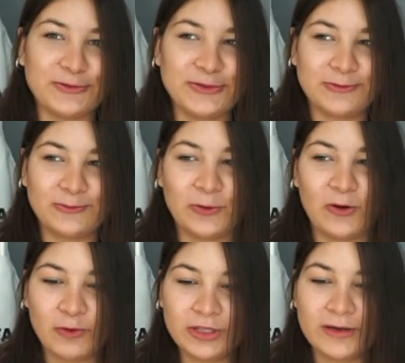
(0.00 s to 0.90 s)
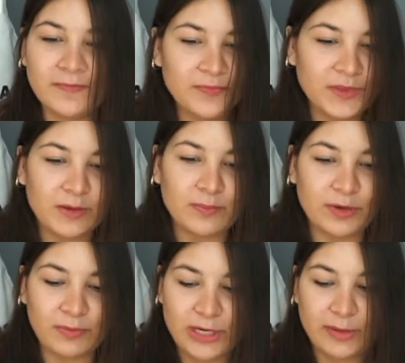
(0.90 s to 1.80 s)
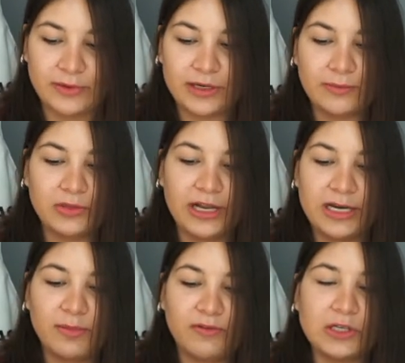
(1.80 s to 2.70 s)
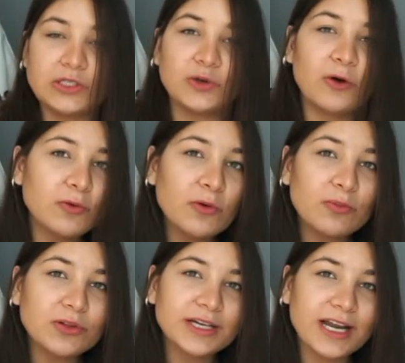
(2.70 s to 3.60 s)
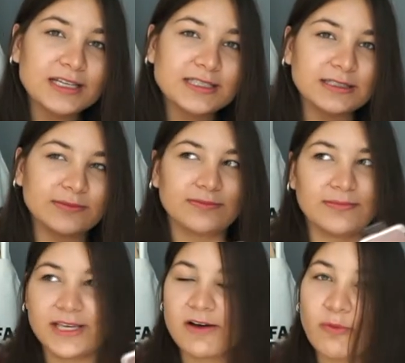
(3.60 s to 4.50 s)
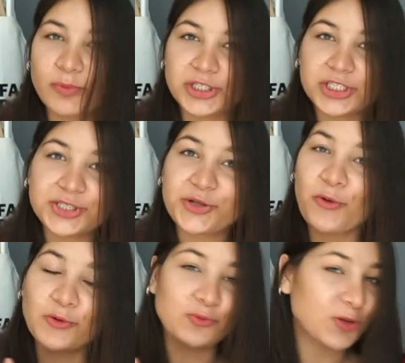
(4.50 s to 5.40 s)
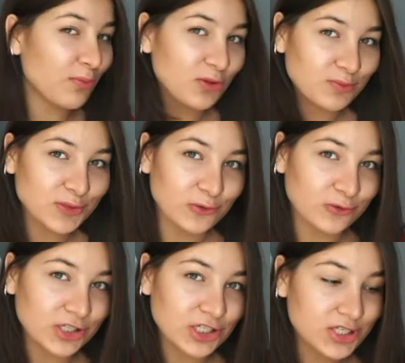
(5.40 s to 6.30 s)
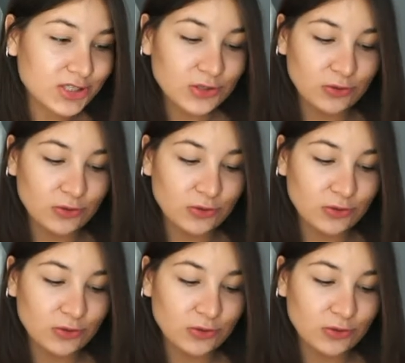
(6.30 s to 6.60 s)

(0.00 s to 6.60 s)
есть у кого-то проблема была либо в разъеме, он был грязный, я его почистила, он у меня был абсолютно чистый.